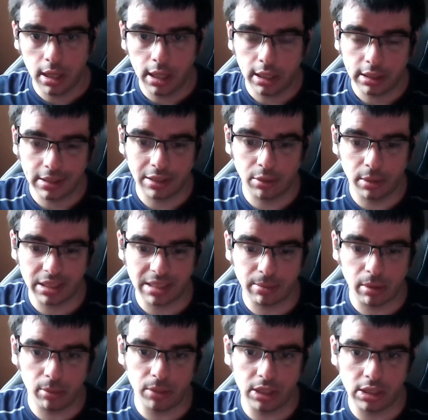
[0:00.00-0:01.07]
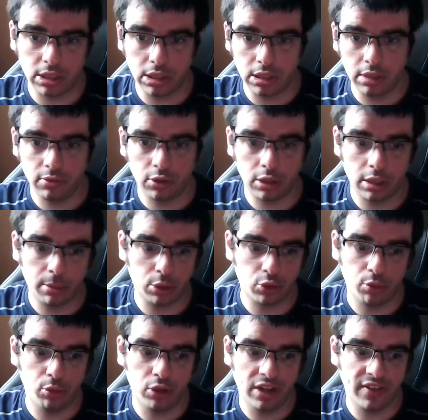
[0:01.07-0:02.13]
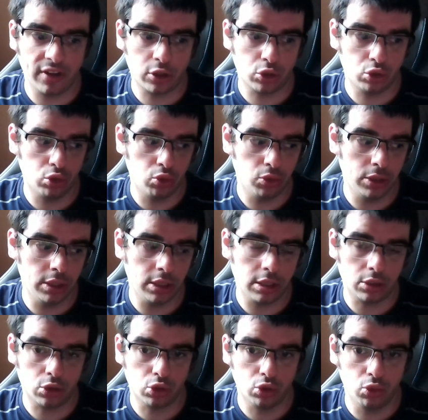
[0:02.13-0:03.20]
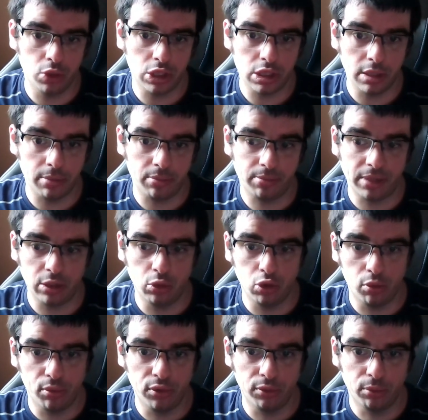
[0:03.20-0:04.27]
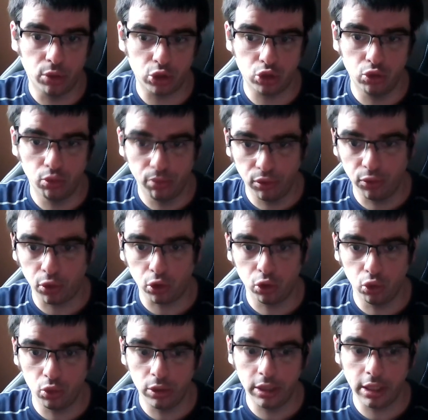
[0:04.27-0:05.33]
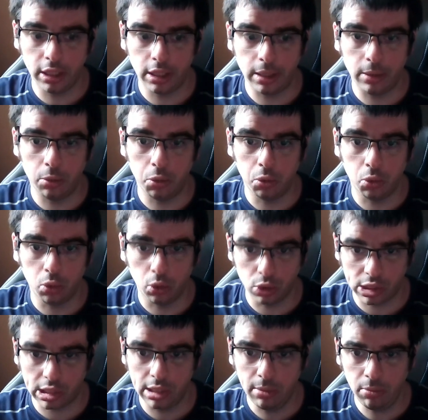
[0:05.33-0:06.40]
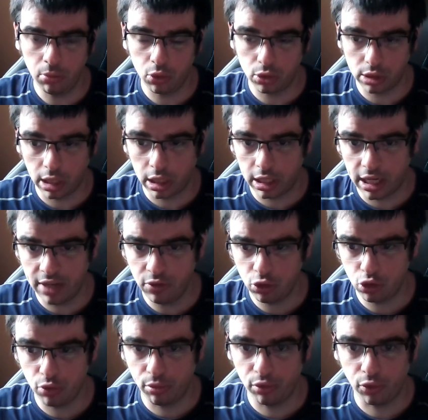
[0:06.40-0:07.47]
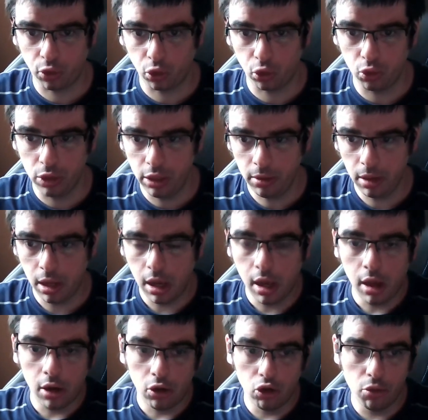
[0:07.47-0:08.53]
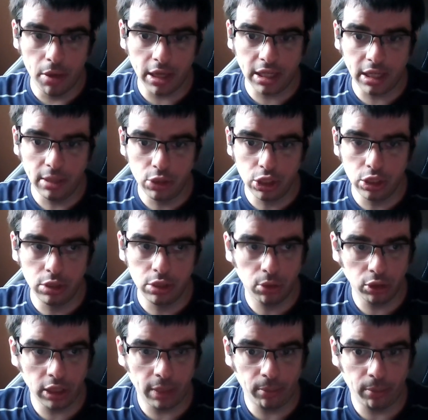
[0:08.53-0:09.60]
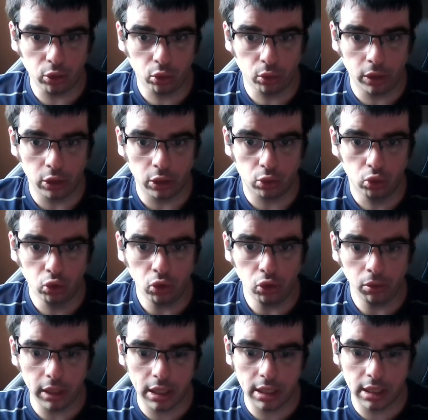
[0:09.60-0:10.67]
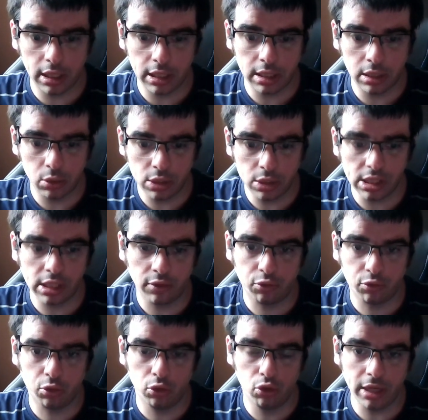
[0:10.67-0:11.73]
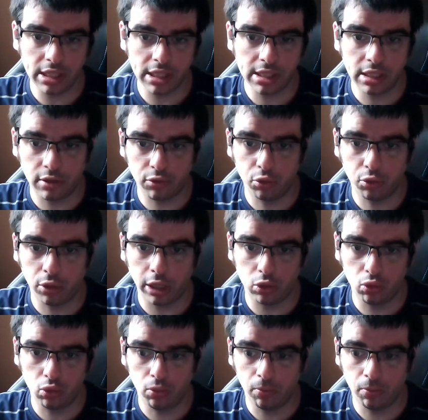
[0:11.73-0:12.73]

ça commence à m'embêter. Voilà, bah, je fais plus de live à cause de lui. À cause de lui, j'ai pas lu le plus. Moi, je suis le plus fort que lui euh, au, stream, en live. Je suis plus fort que lui. Le mec, il me dit n'importe quoi et tout. Et lui, ça le mec, c'est un enfoiré et tout.